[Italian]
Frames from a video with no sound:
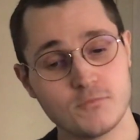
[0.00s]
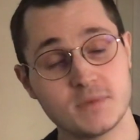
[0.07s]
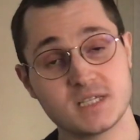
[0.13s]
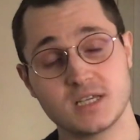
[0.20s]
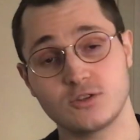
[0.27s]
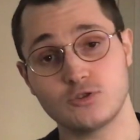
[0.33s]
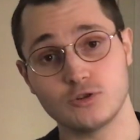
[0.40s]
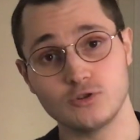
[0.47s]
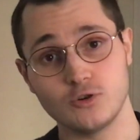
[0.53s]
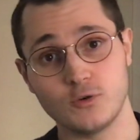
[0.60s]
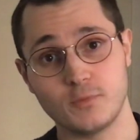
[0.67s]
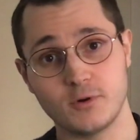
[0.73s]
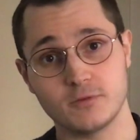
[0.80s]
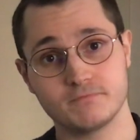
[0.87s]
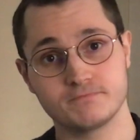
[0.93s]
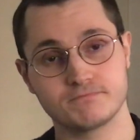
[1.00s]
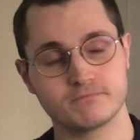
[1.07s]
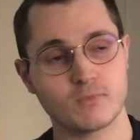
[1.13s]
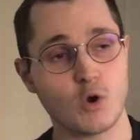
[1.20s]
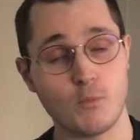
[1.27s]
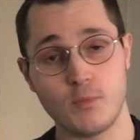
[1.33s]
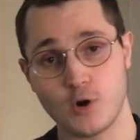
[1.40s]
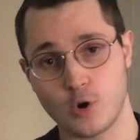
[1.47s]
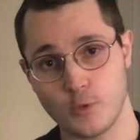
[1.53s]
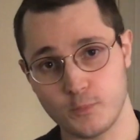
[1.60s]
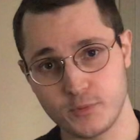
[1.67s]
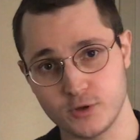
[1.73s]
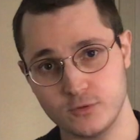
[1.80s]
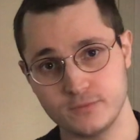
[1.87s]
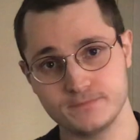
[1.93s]
mesetto dopo, o poco
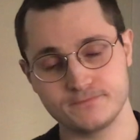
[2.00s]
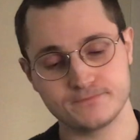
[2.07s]
più,